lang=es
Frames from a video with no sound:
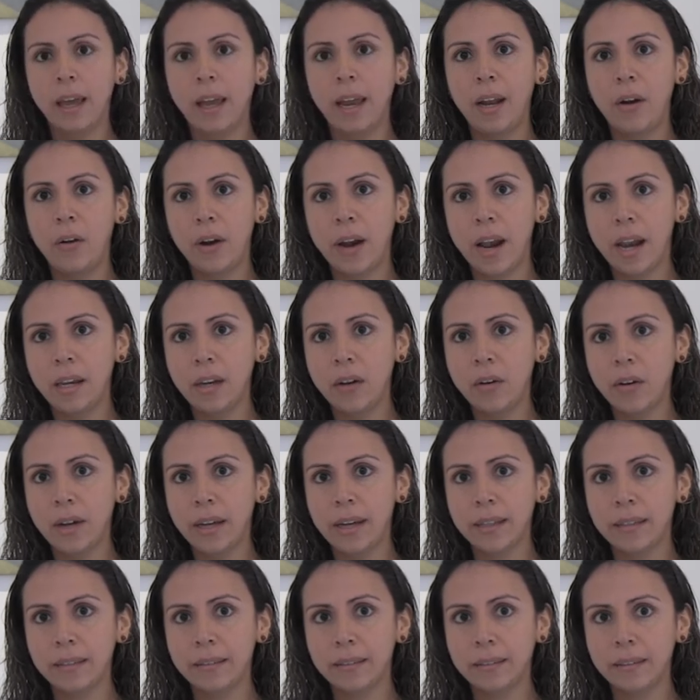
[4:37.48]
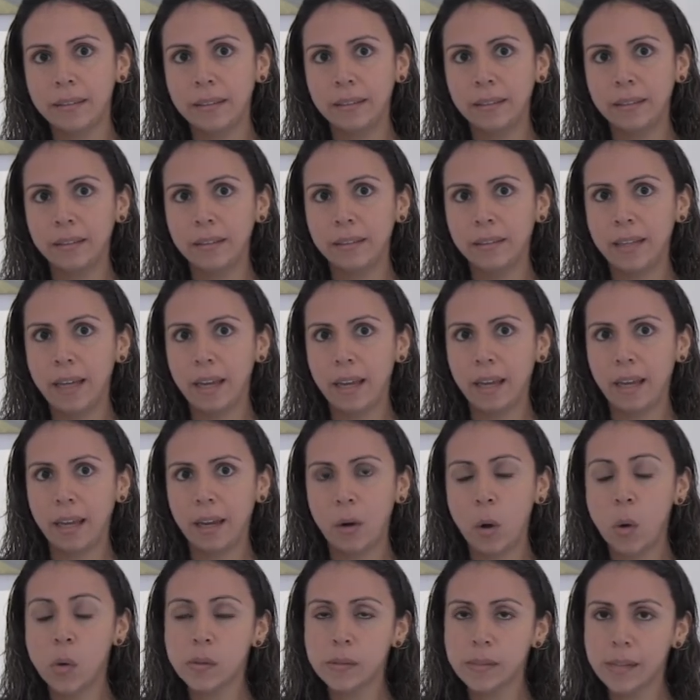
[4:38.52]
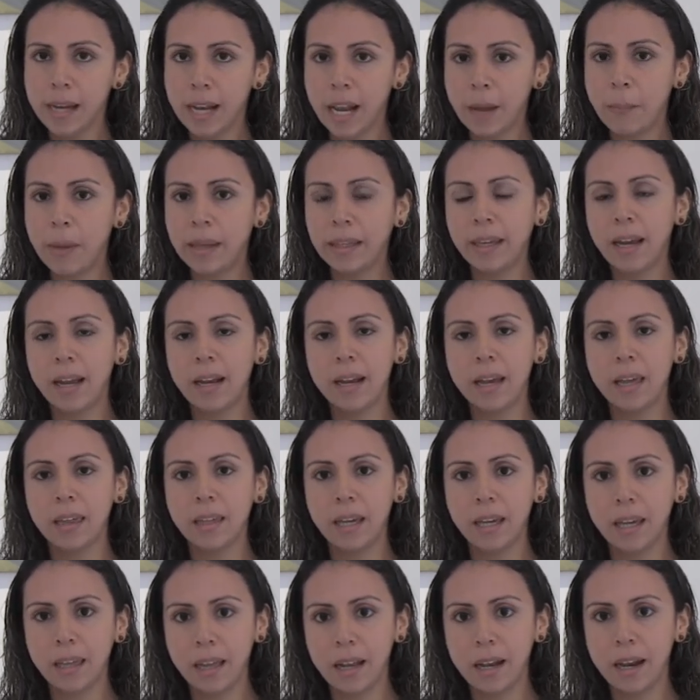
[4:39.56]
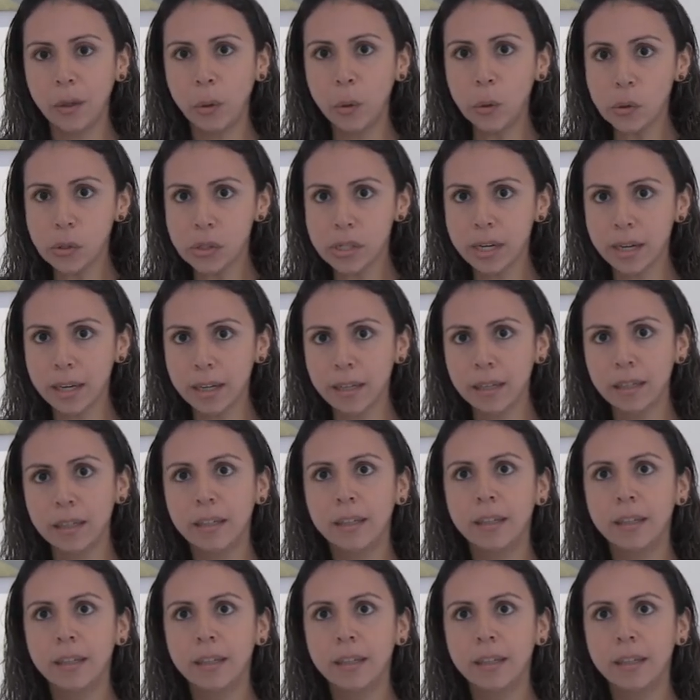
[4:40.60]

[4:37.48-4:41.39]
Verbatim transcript: El horario es de 11 de la mañana a 10 de la noche.